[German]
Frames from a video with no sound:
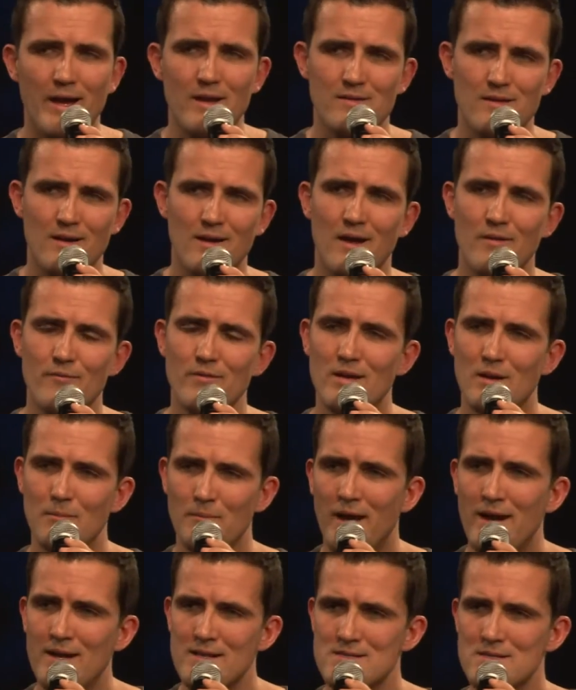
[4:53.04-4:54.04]
Sache haben wir
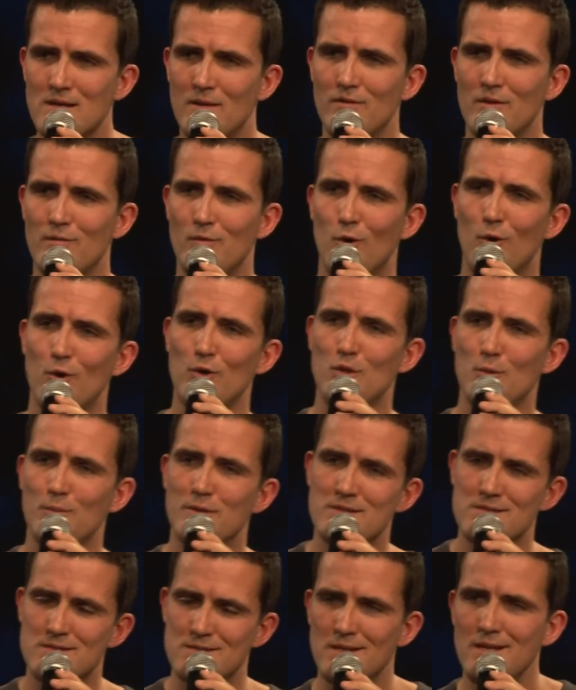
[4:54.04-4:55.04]
gemeinsam, wenn wir heute
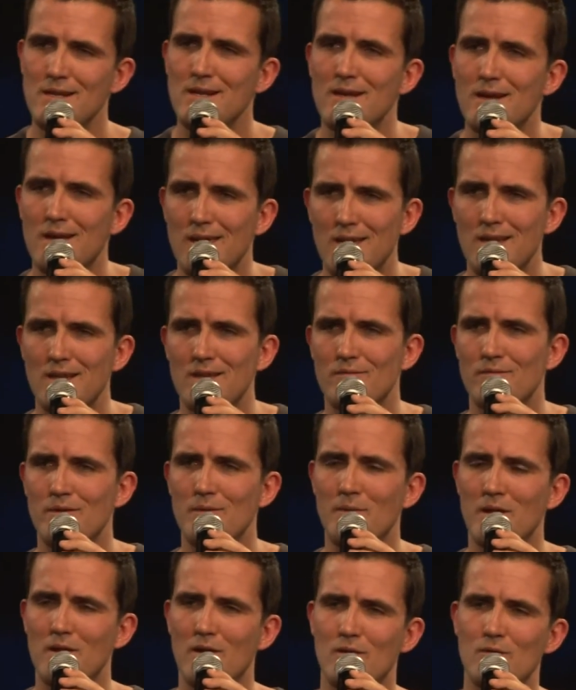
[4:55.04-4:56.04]
über Ziele reden,
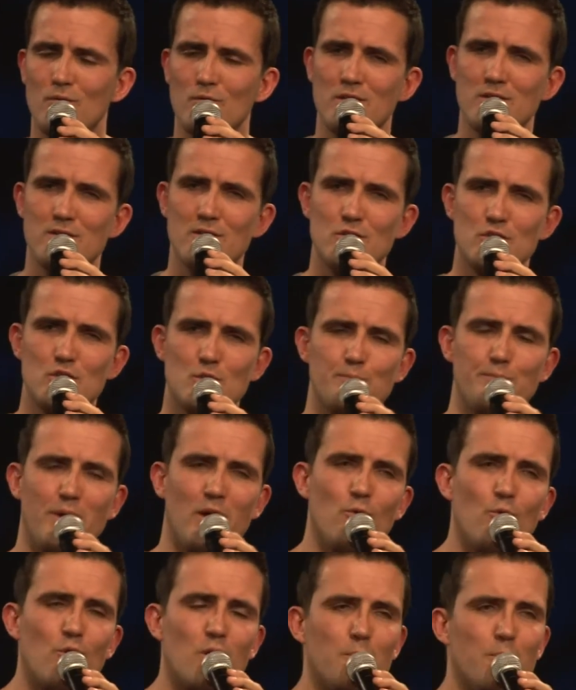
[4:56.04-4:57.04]
wie man unter dieser
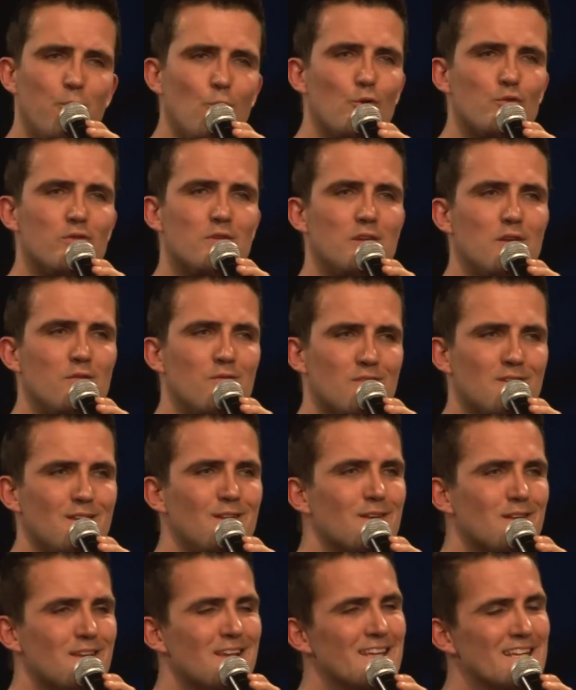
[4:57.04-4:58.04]
Spannung im positiven
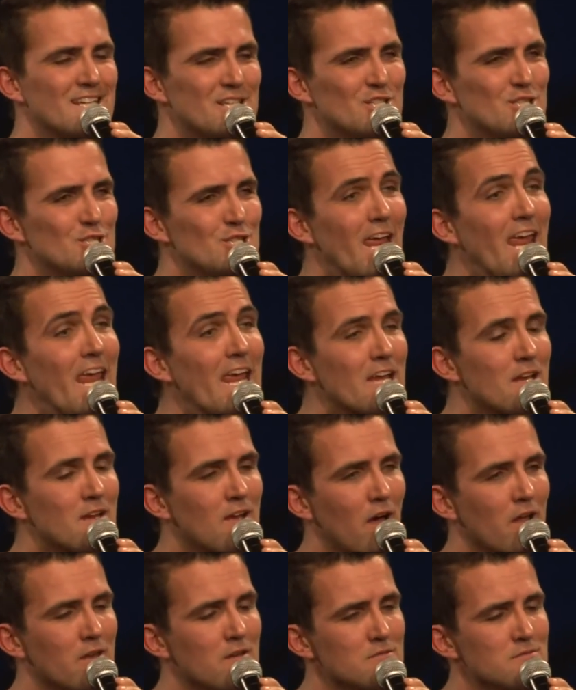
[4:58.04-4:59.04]
Sinne stehen
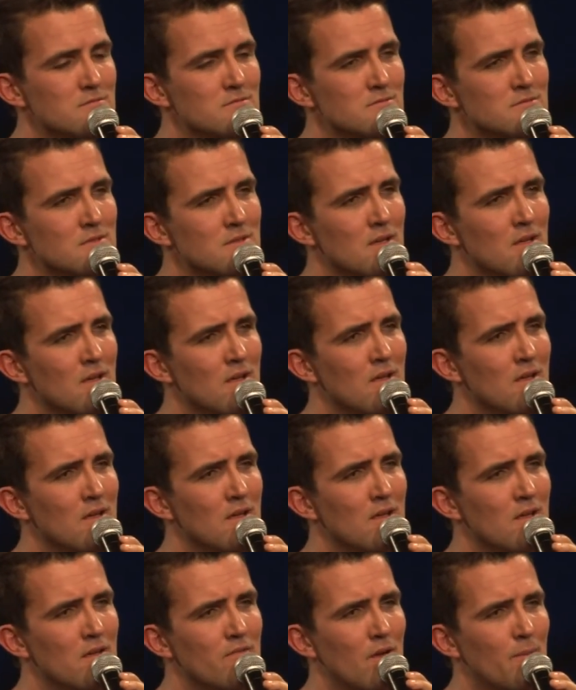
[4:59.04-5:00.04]
kann.
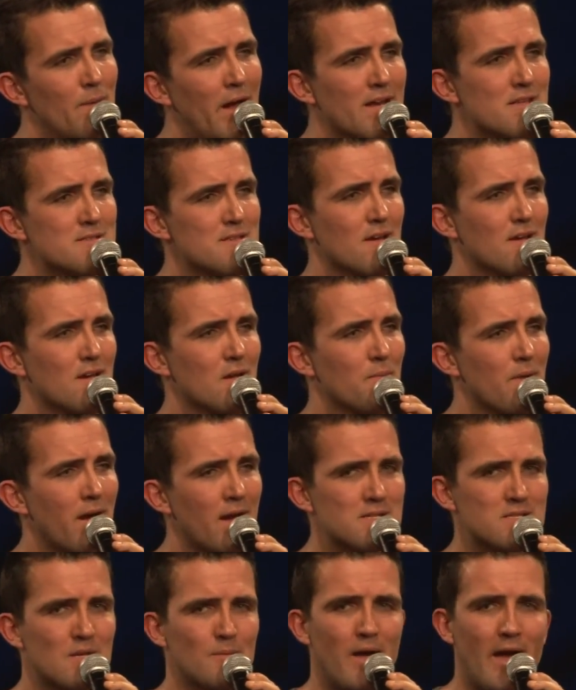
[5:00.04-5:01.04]
Wir haben eine Sache
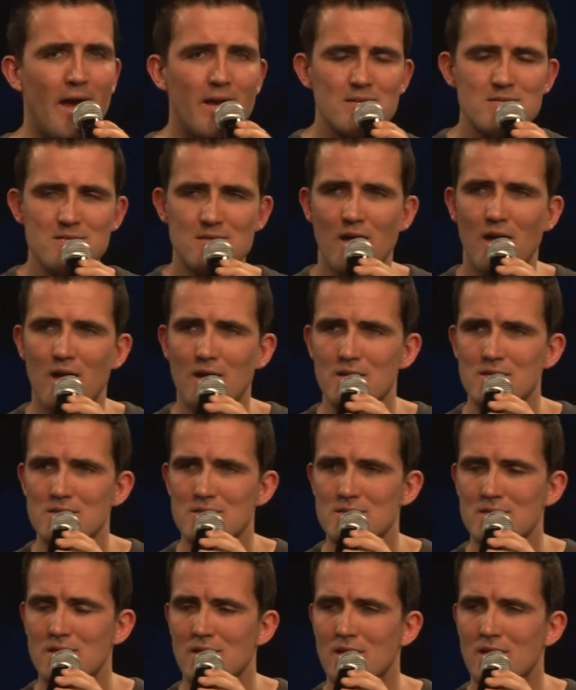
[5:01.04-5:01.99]
gemeinsam, eines Tages